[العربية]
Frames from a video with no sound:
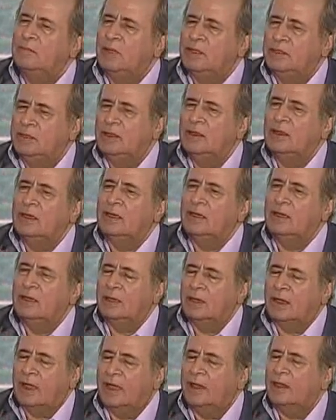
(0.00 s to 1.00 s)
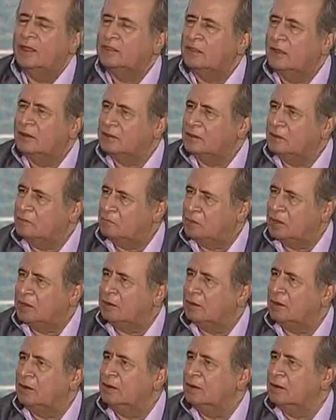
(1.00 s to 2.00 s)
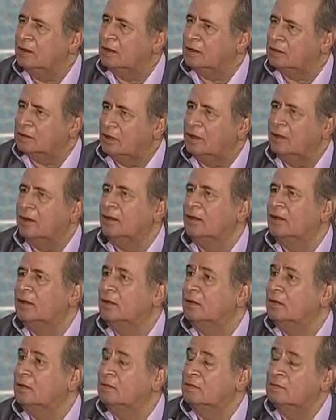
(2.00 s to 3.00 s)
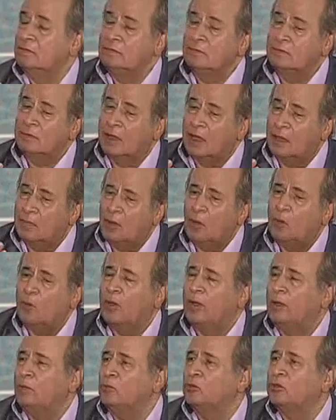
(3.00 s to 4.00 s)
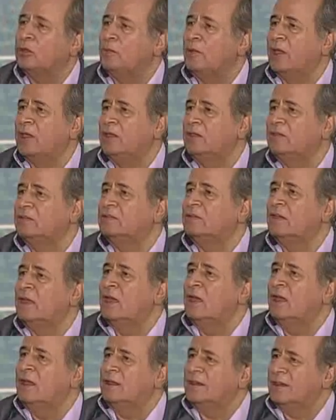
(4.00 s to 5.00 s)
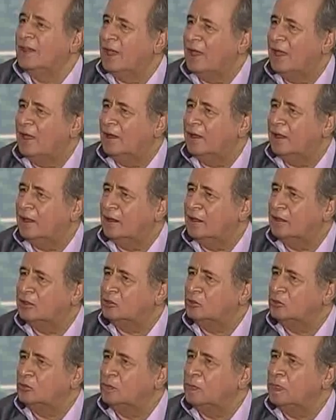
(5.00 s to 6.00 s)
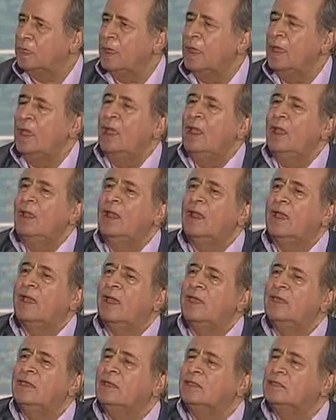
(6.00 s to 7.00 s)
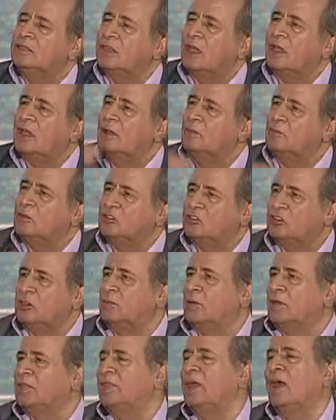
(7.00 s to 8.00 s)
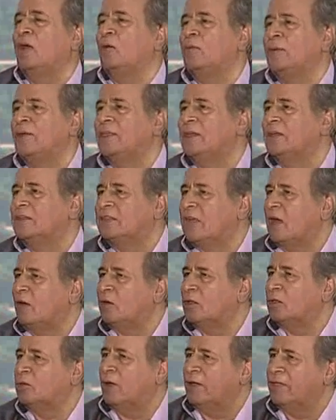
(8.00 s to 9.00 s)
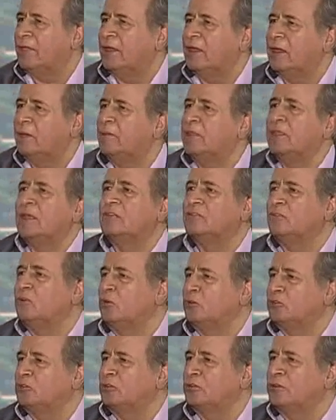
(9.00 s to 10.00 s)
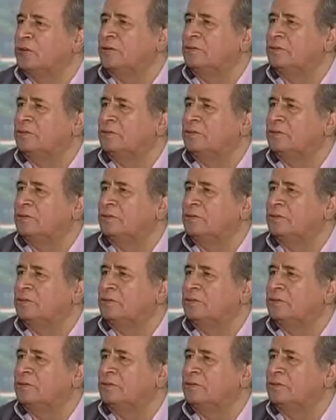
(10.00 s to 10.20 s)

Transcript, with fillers: المدينة كانت أرضا بكرا اختارها كموقع متميز رجال إخناتون لكي ينتقل من طيبة الدعوة بدأت دعوة الوحدانية بدأت في الأقصر